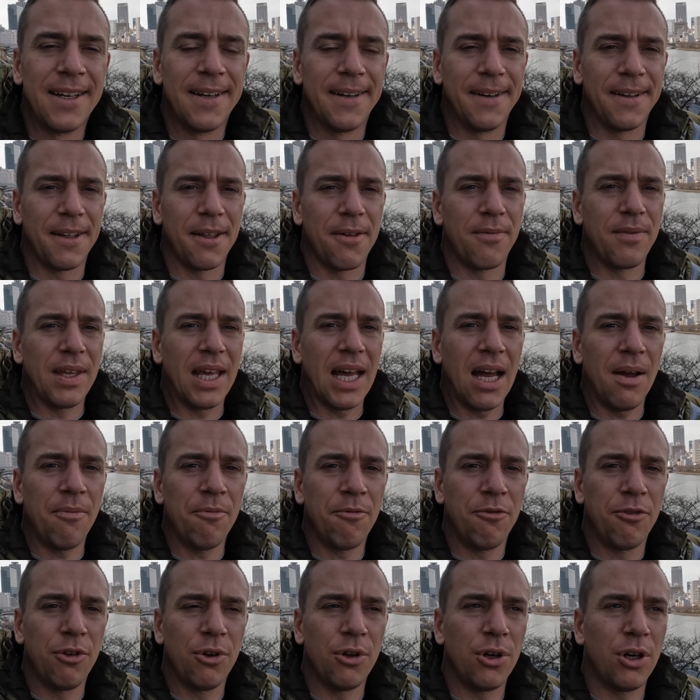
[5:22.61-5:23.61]
Äh, wir
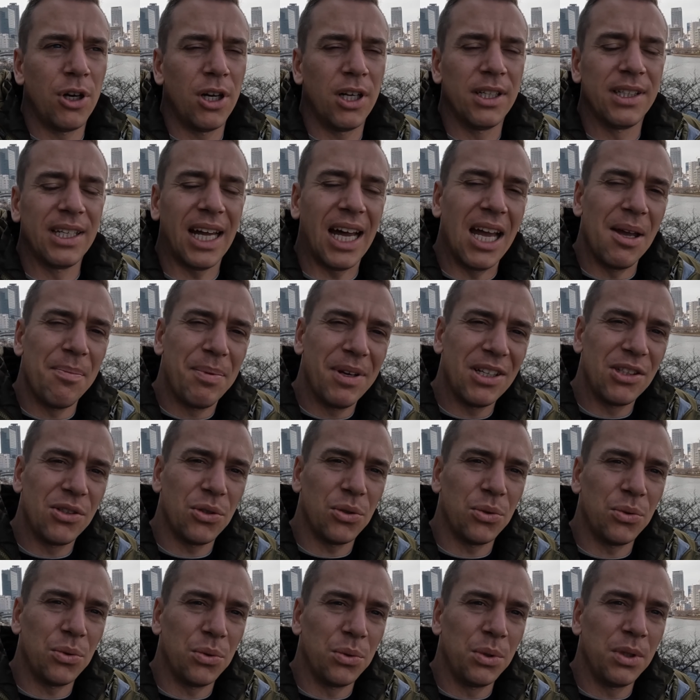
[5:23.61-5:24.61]
haben für drei
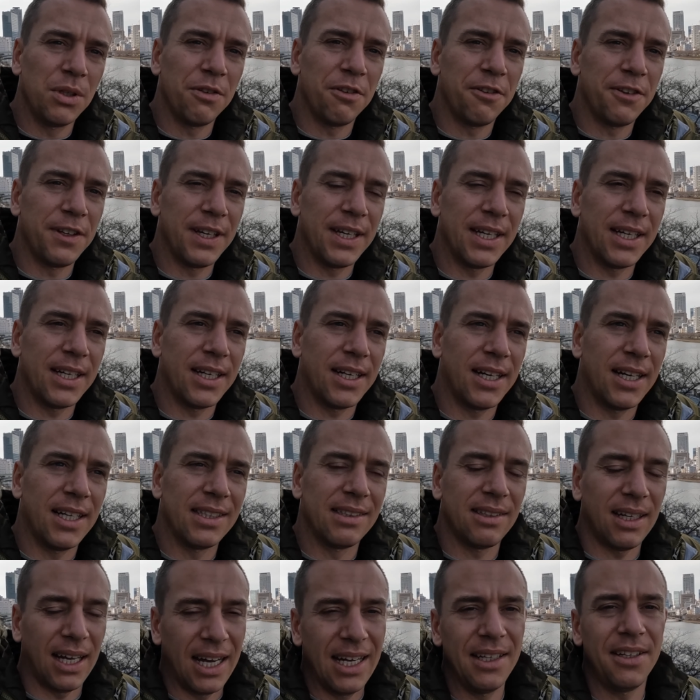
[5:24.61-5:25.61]
Personen ungefähr
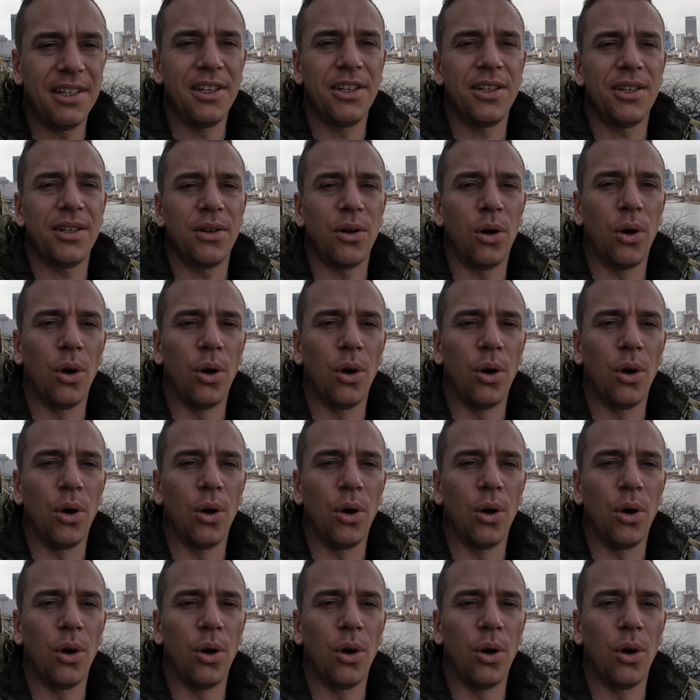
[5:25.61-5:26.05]
30